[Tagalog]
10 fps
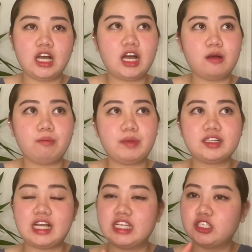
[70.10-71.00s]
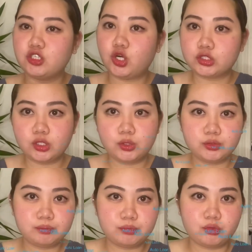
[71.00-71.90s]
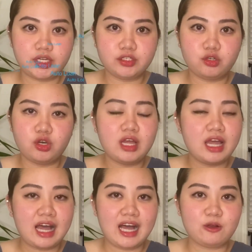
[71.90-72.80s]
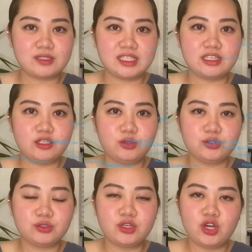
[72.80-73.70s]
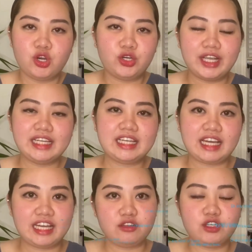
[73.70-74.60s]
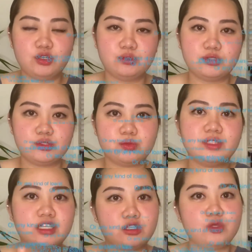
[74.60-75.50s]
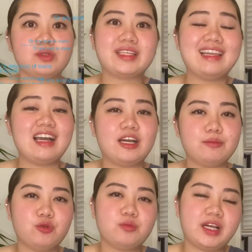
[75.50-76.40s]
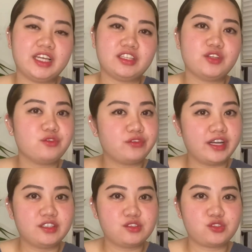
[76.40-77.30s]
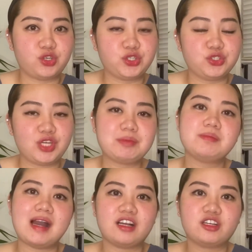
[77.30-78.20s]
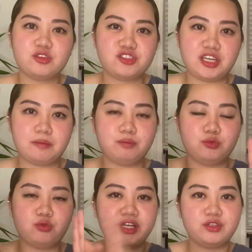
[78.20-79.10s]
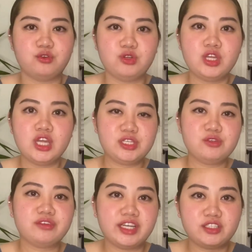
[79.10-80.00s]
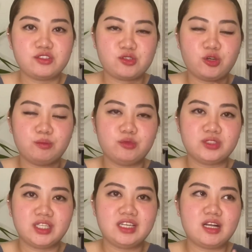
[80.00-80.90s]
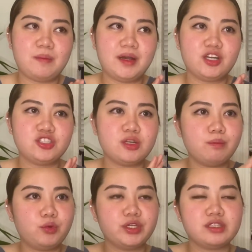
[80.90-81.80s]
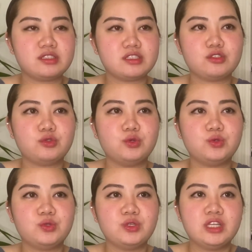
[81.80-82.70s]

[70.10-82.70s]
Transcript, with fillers: uh, pagka nag-auto loan po kayo, housing loan, or any kind of loan, student loan, kailangan po makita yung credit score nyo, iba background check po kayo. Yung credit score po talaga para siyang points kung